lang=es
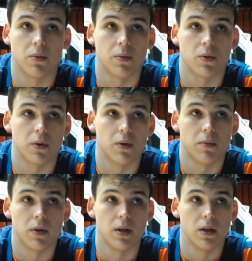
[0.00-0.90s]
pues bueno,
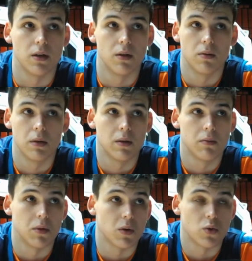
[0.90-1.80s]

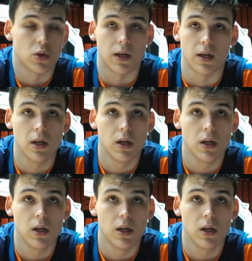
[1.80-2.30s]
me, gusta